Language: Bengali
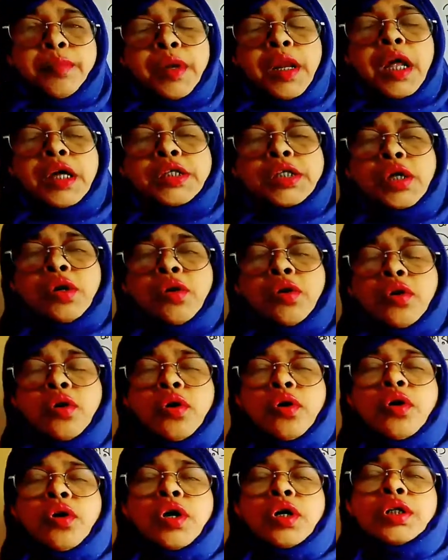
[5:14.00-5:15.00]
বিলাসী
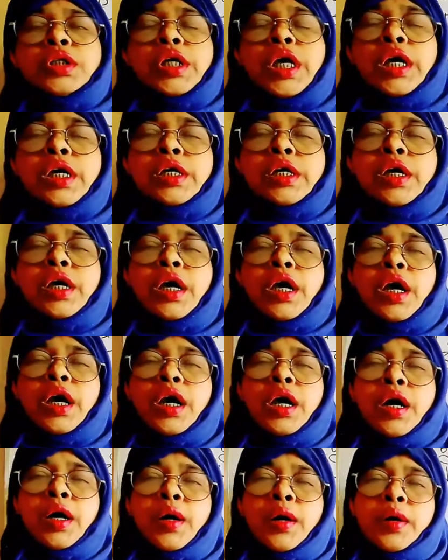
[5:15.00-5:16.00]
হলো সেই
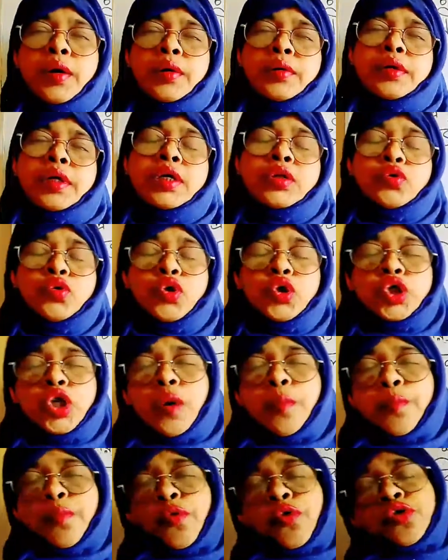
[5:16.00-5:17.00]
নিচু
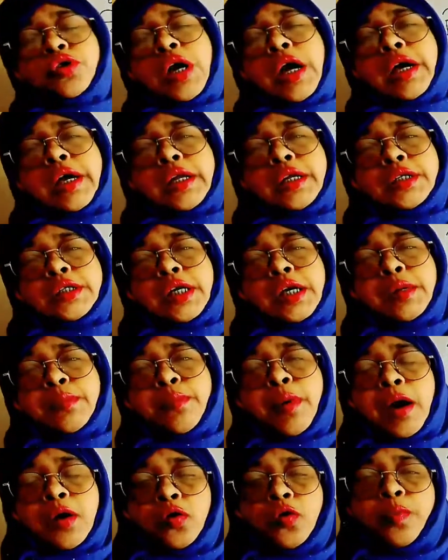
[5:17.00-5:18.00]
সম্প্রদায়ের সেই
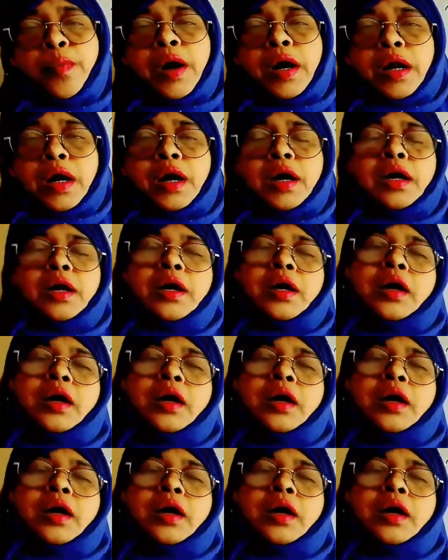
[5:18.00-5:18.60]
মালোপাড়া